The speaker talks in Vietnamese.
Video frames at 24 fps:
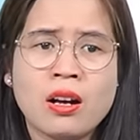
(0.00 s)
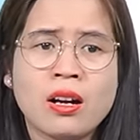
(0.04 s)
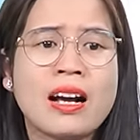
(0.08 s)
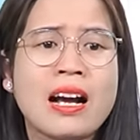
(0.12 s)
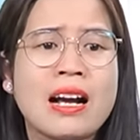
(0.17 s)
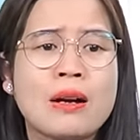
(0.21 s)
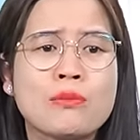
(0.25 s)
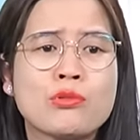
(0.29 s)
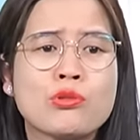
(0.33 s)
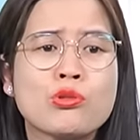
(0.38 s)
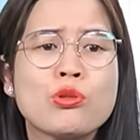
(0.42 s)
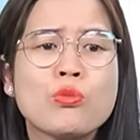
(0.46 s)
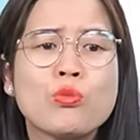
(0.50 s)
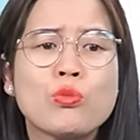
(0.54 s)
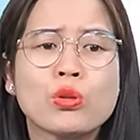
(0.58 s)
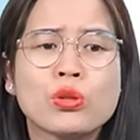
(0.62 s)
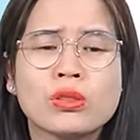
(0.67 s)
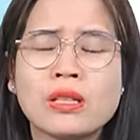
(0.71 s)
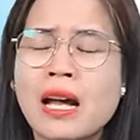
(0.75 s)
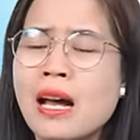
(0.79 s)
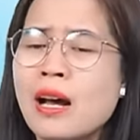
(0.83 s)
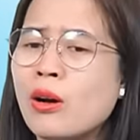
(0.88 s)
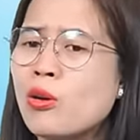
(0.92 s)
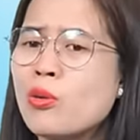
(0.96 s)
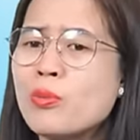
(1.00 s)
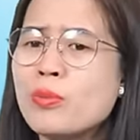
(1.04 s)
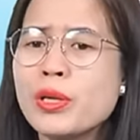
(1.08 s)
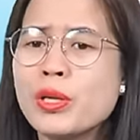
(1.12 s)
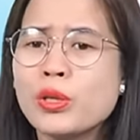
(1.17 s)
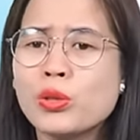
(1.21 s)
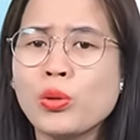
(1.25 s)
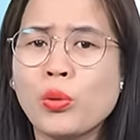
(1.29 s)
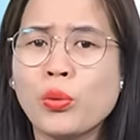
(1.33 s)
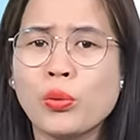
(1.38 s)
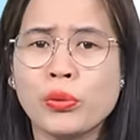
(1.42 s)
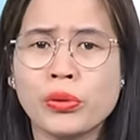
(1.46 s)
cảm xúc của ta cũng bị
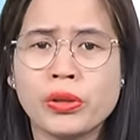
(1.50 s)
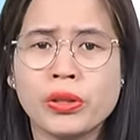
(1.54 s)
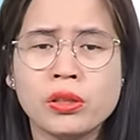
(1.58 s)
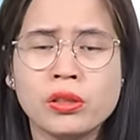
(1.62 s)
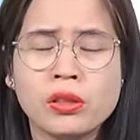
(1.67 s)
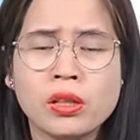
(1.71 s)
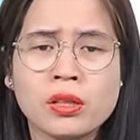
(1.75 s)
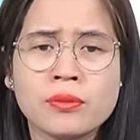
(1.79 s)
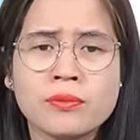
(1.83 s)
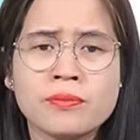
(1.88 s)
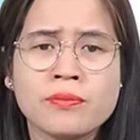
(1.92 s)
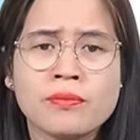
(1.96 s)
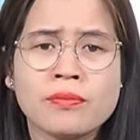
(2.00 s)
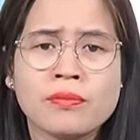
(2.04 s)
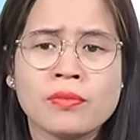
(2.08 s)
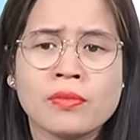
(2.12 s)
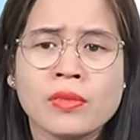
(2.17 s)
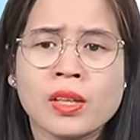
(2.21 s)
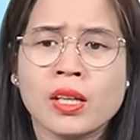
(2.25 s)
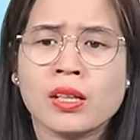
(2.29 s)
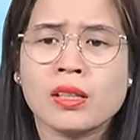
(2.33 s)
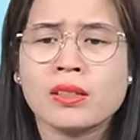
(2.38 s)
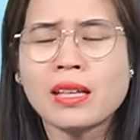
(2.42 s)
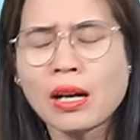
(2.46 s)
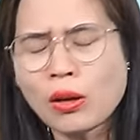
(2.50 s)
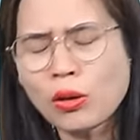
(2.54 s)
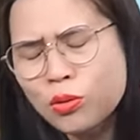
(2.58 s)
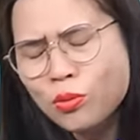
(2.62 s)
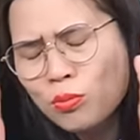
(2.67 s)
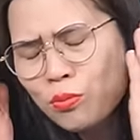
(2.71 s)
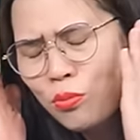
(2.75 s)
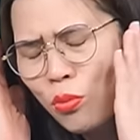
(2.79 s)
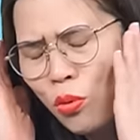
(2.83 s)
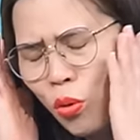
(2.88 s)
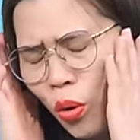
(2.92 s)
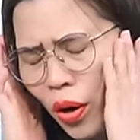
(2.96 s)
tổn thương ta
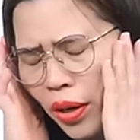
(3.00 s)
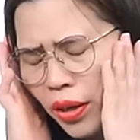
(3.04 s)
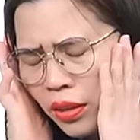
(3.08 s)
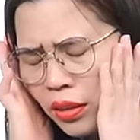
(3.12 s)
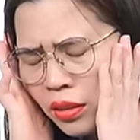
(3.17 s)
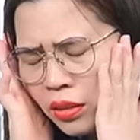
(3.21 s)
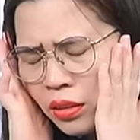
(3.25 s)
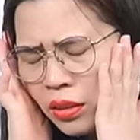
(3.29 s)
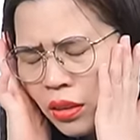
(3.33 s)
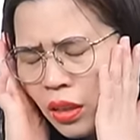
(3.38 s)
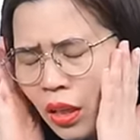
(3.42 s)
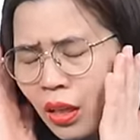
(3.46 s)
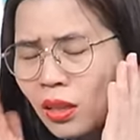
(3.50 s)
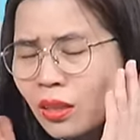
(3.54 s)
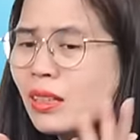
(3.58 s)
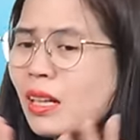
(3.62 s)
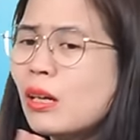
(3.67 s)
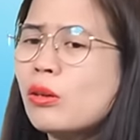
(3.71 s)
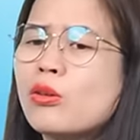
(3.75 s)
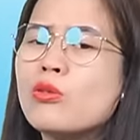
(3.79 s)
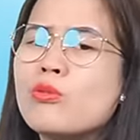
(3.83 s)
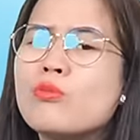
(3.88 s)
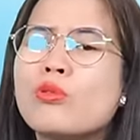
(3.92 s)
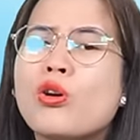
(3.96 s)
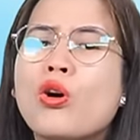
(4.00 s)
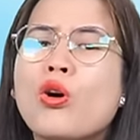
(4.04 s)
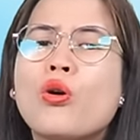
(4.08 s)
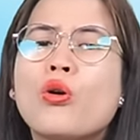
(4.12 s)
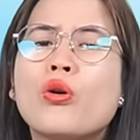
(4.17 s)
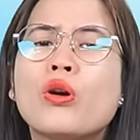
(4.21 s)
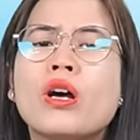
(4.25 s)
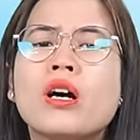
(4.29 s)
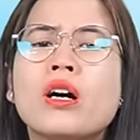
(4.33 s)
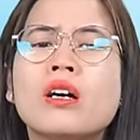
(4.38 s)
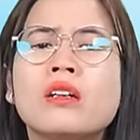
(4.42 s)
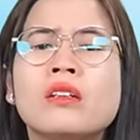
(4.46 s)
cũng buồn ta cũng
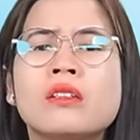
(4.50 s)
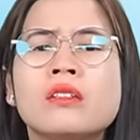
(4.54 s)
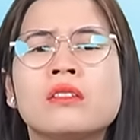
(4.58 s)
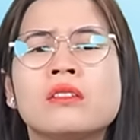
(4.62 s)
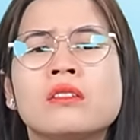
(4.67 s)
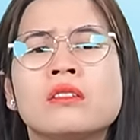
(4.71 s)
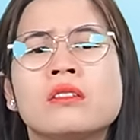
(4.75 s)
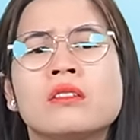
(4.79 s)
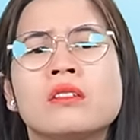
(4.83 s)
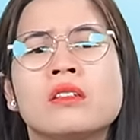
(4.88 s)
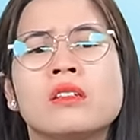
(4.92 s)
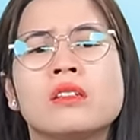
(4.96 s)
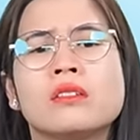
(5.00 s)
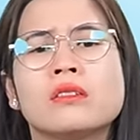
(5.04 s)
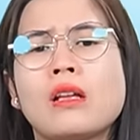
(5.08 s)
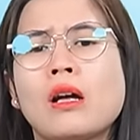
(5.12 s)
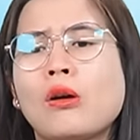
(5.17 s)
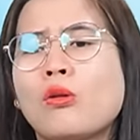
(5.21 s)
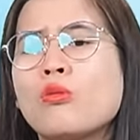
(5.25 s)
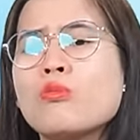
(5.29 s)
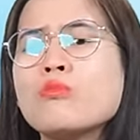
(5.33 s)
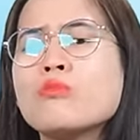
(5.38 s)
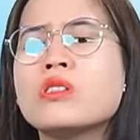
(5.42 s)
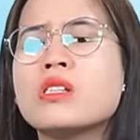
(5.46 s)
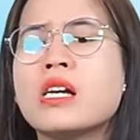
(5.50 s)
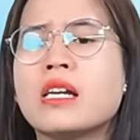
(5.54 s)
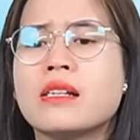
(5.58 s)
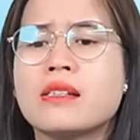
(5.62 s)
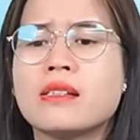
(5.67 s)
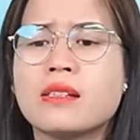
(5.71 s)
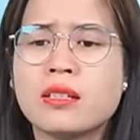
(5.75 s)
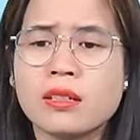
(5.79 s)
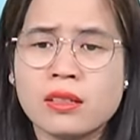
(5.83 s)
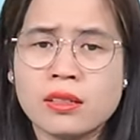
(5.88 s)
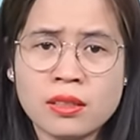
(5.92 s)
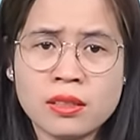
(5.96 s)
cô đơn ta cũng giận
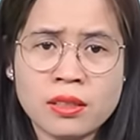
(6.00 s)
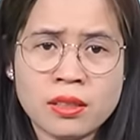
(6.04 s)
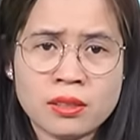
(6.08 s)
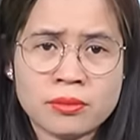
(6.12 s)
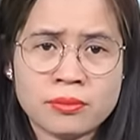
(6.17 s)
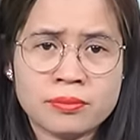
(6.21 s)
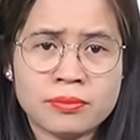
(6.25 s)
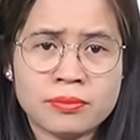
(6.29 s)
dữ